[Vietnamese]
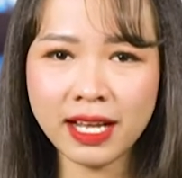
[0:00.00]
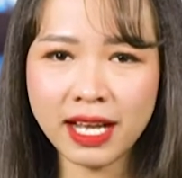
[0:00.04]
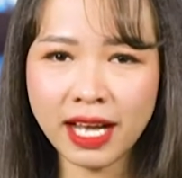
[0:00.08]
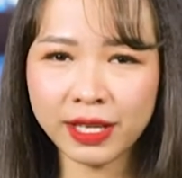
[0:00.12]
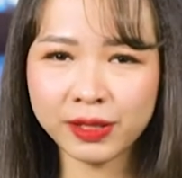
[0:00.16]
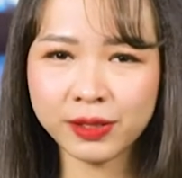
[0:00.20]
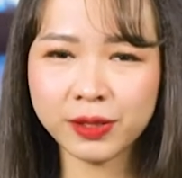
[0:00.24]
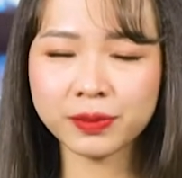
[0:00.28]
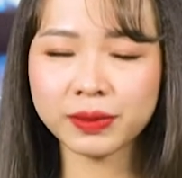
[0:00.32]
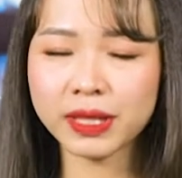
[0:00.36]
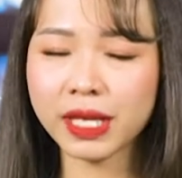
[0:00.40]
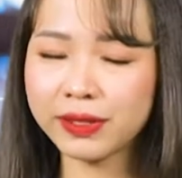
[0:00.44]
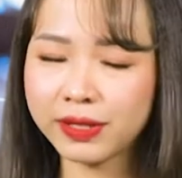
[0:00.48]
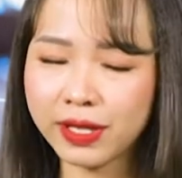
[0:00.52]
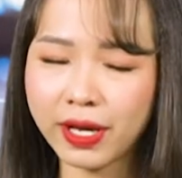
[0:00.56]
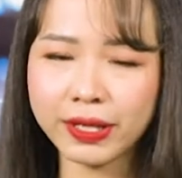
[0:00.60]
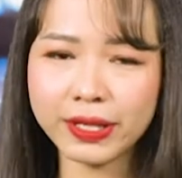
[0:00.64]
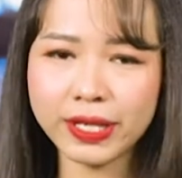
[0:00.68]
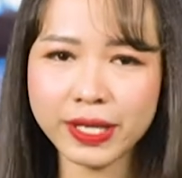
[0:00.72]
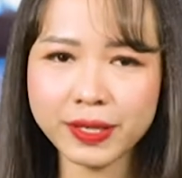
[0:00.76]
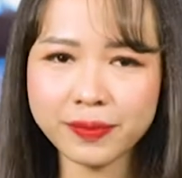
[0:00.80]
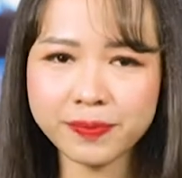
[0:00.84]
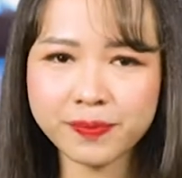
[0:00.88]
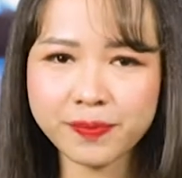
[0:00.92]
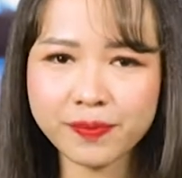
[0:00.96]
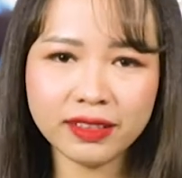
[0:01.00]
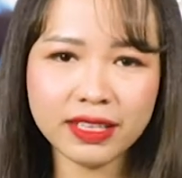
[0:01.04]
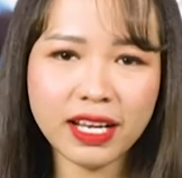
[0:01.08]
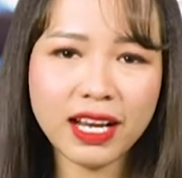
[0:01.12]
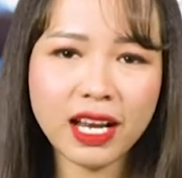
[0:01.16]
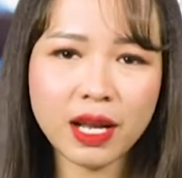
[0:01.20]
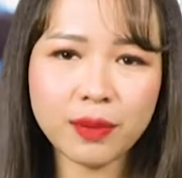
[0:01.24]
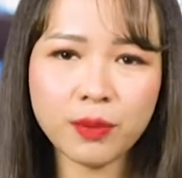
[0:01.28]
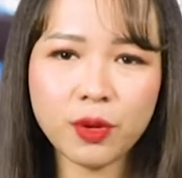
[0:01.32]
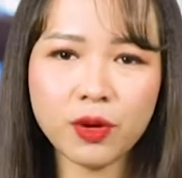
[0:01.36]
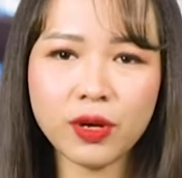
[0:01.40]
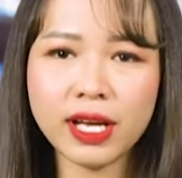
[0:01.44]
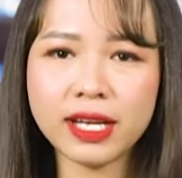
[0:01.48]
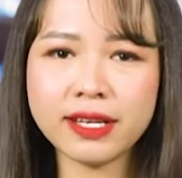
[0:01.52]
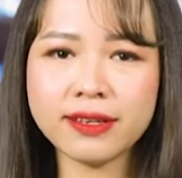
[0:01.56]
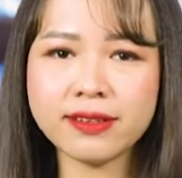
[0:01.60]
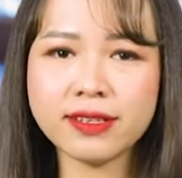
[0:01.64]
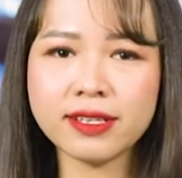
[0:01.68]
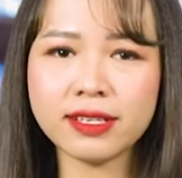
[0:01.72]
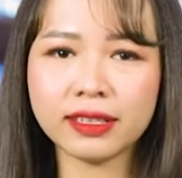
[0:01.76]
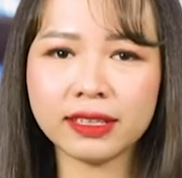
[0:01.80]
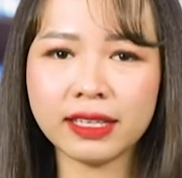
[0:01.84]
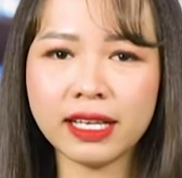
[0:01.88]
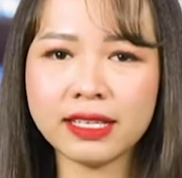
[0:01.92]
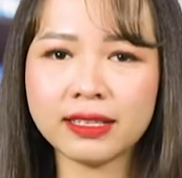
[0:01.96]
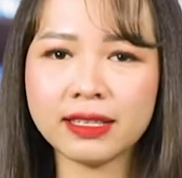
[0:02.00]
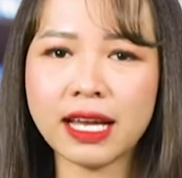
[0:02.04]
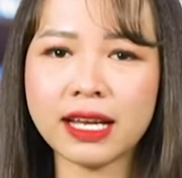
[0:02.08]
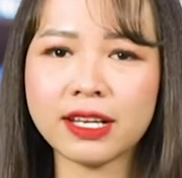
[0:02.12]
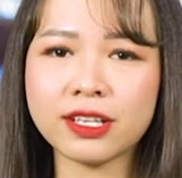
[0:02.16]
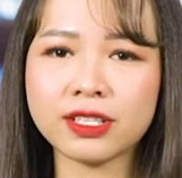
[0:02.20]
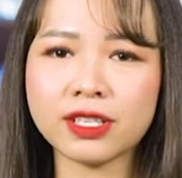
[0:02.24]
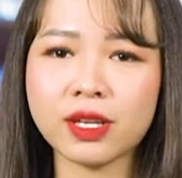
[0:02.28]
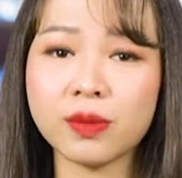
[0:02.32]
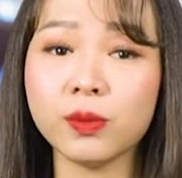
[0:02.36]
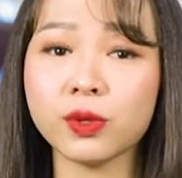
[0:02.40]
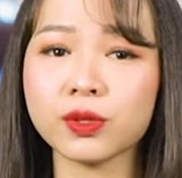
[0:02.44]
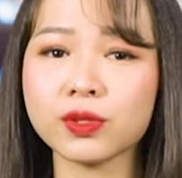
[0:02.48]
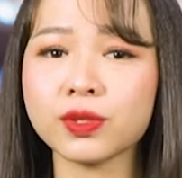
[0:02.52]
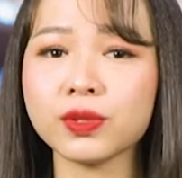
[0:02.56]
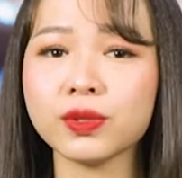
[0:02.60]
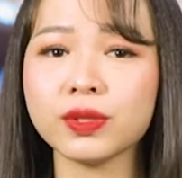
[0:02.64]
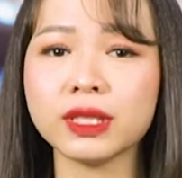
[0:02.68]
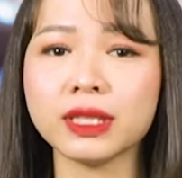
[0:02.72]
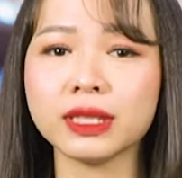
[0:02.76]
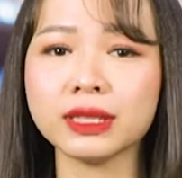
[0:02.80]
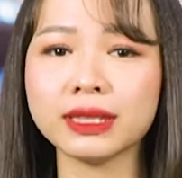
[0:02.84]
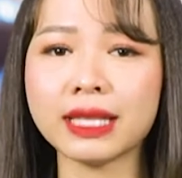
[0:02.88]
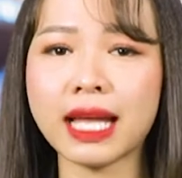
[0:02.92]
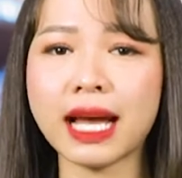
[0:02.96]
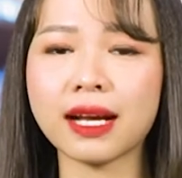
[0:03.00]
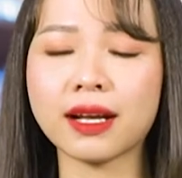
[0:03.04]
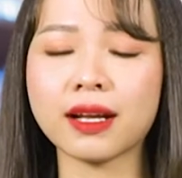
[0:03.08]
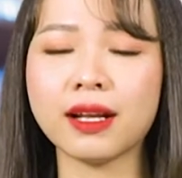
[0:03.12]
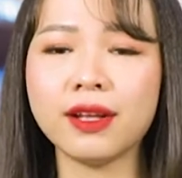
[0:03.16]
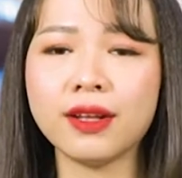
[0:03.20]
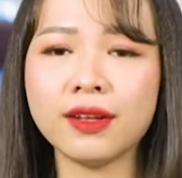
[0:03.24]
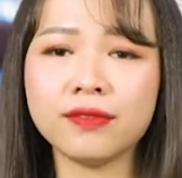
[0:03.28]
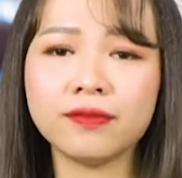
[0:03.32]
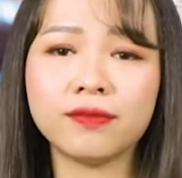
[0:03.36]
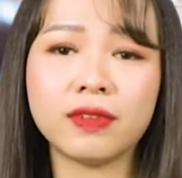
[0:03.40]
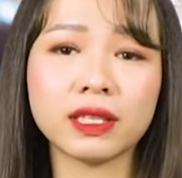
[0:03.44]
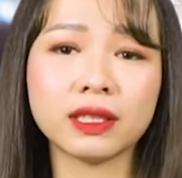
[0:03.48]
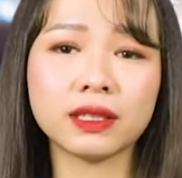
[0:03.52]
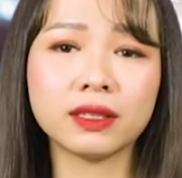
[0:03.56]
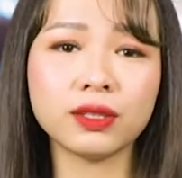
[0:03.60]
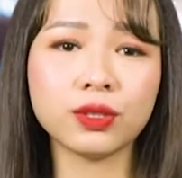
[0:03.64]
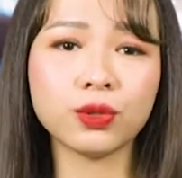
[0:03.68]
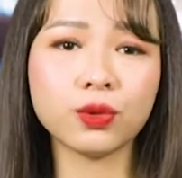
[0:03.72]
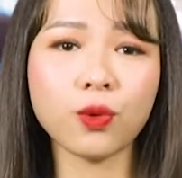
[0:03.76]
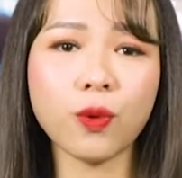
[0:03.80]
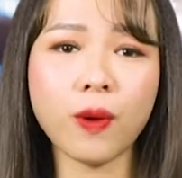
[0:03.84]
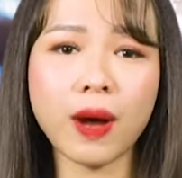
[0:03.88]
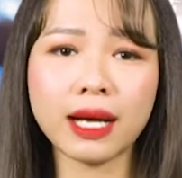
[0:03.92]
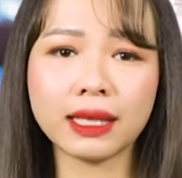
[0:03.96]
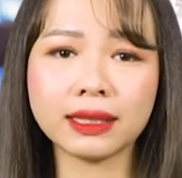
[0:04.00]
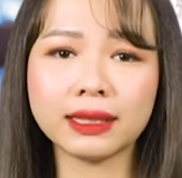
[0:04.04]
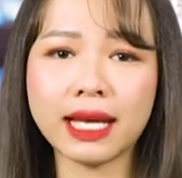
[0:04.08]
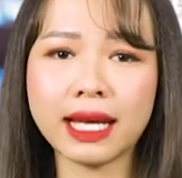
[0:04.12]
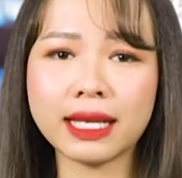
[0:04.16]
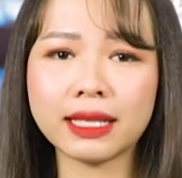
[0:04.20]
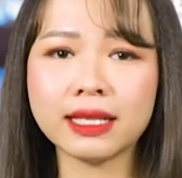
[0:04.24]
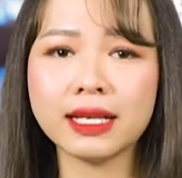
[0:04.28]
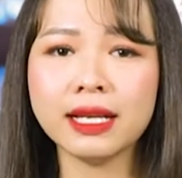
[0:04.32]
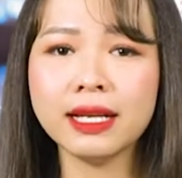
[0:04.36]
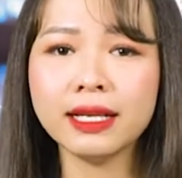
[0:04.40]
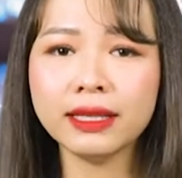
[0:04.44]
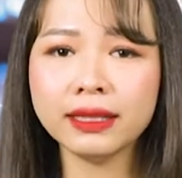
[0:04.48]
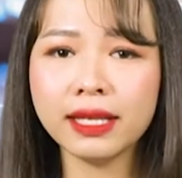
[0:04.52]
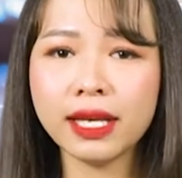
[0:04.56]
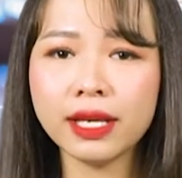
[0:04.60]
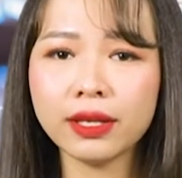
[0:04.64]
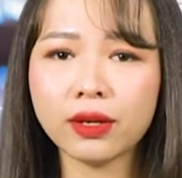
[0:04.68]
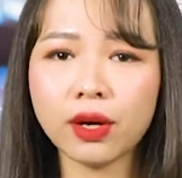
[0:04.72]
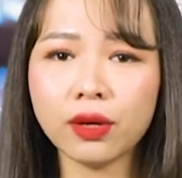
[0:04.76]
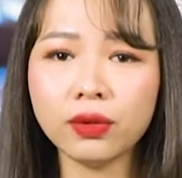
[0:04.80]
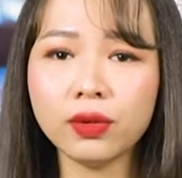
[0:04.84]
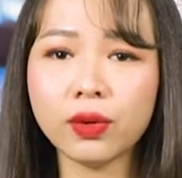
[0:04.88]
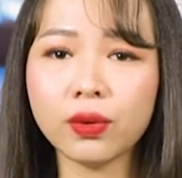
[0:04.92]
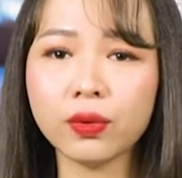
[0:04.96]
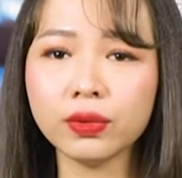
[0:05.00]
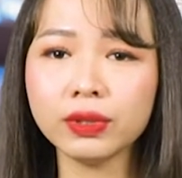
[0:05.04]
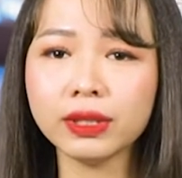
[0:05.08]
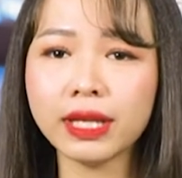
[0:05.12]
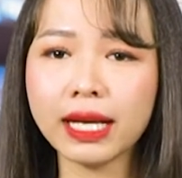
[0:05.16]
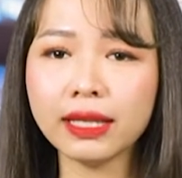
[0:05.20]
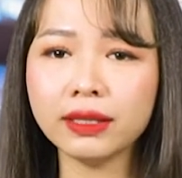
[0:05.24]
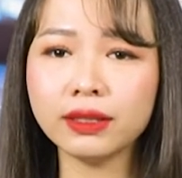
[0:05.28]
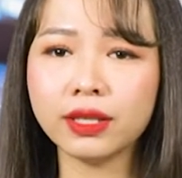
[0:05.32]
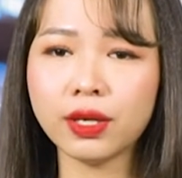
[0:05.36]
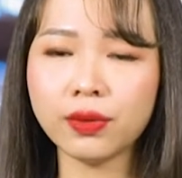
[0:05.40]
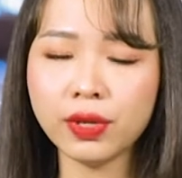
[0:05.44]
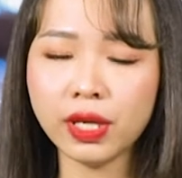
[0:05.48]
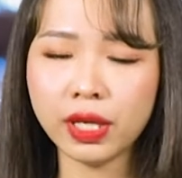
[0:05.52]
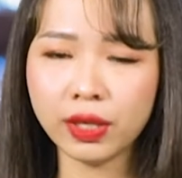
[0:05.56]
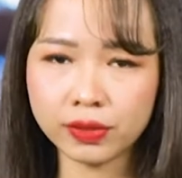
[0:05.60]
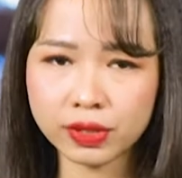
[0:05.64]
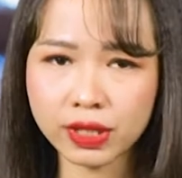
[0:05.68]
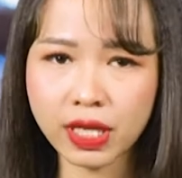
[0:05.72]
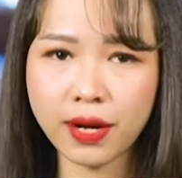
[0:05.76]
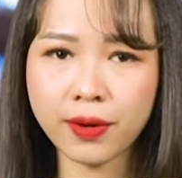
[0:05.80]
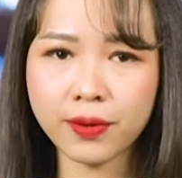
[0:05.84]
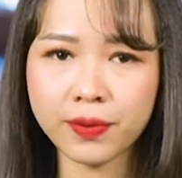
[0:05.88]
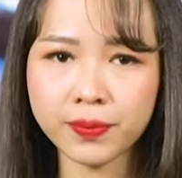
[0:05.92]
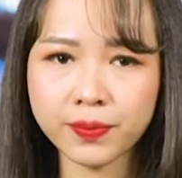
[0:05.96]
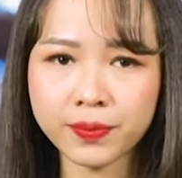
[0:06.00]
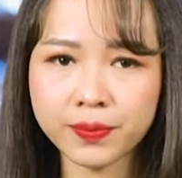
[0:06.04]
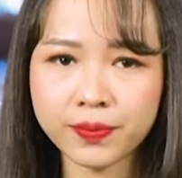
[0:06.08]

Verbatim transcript: Hãy cùng theo dõi nhé. Đây là mô hình được hình thành sau một xu hướng tăng và thường hoàn thành khi có đủ các dấu hiệu sau.